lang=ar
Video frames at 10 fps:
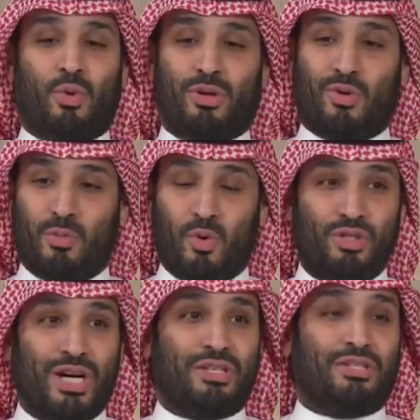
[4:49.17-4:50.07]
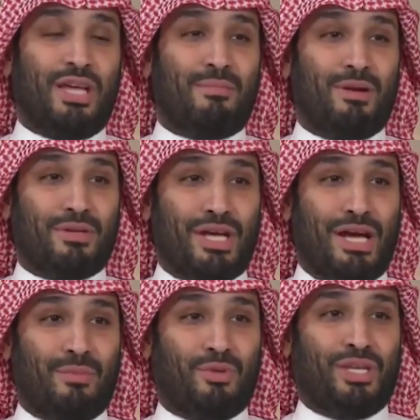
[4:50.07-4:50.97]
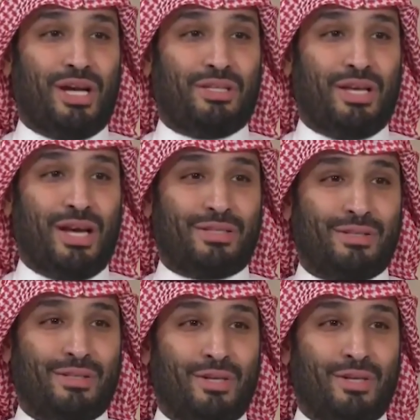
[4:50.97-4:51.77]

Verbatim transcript: وإذا هو مو جاهز يتحمل المصاعب والتحديات